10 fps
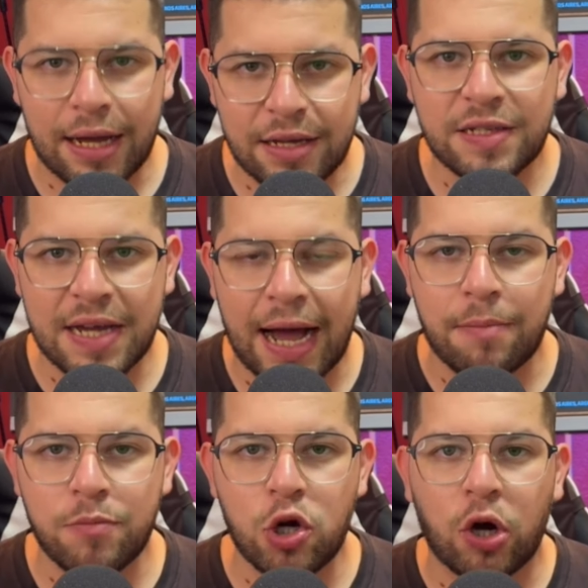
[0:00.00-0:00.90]
ese
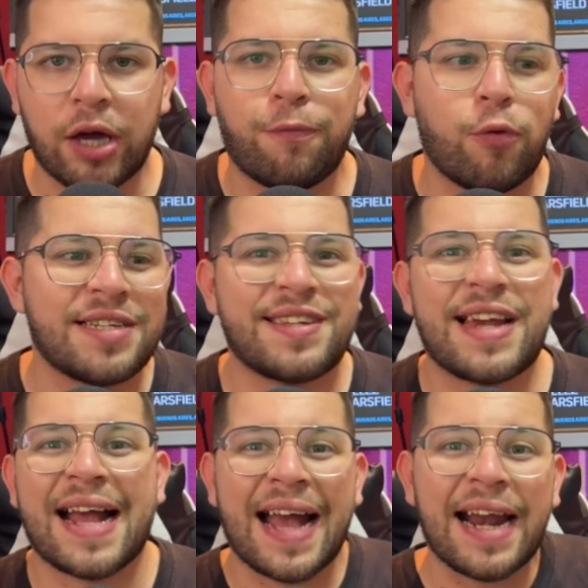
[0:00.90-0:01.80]
cambio que fue
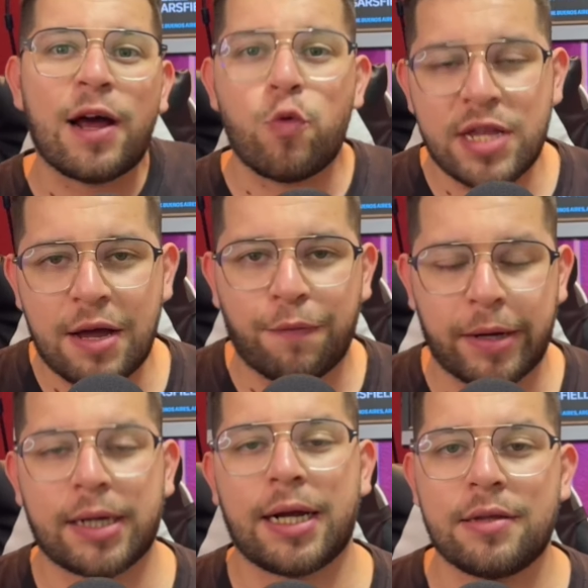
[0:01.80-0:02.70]
sacar a Ubita
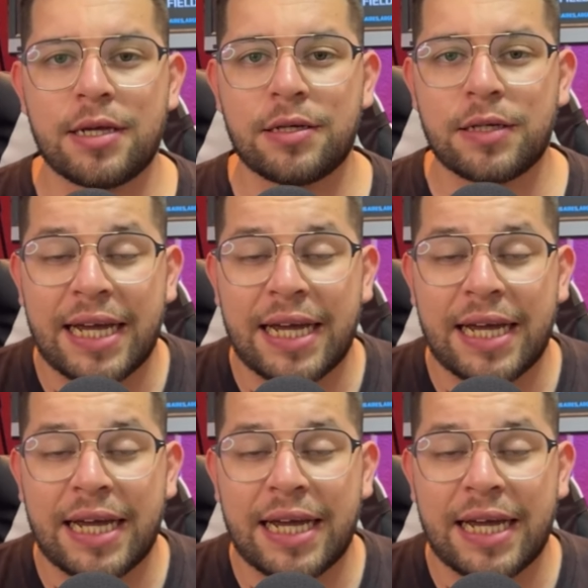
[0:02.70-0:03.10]
Fernández